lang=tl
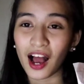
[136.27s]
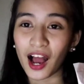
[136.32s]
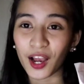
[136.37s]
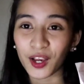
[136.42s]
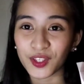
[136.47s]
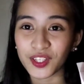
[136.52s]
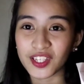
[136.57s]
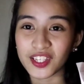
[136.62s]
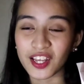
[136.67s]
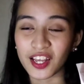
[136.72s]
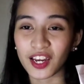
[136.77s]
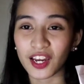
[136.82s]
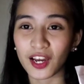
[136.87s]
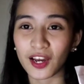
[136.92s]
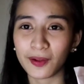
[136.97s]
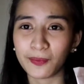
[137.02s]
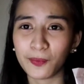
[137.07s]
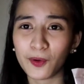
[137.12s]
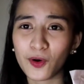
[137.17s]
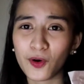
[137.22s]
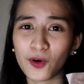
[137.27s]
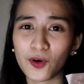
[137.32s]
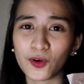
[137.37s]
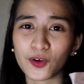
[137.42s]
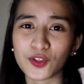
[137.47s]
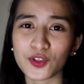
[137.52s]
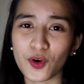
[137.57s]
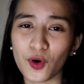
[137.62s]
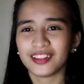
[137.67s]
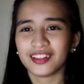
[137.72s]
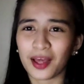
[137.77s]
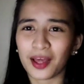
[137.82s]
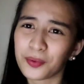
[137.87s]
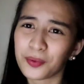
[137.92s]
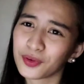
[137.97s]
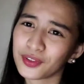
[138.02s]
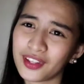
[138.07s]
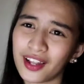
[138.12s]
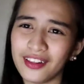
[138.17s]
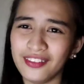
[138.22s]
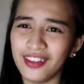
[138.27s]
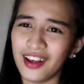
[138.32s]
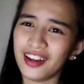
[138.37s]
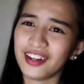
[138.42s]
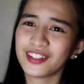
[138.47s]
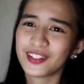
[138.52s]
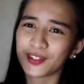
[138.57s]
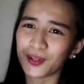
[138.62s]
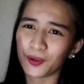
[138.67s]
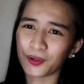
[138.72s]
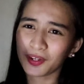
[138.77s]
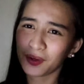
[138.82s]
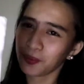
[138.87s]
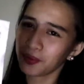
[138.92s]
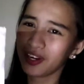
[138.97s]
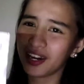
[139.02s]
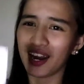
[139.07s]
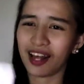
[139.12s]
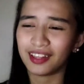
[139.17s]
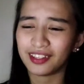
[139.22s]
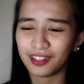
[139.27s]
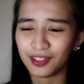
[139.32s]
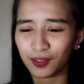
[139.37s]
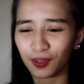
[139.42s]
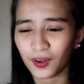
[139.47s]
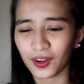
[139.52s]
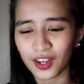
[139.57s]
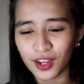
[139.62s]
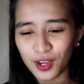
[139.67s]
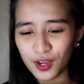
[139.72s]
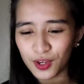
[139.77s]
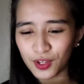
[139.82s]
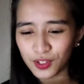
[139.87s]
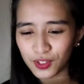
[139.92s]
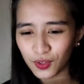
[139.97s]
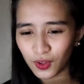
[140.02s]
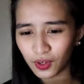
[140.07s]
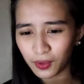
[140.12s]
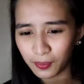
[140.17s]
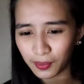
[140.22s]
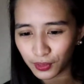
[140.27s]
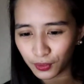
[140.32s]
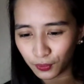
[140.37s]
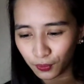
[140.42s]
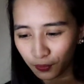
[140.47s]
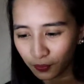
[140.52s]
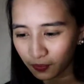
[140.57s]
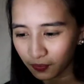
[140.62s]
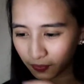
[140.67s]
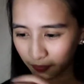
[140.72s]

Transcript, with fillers: ayos sa sarili mo. So, dami kong dalawa. So, gawin natin to. So, ano ba to?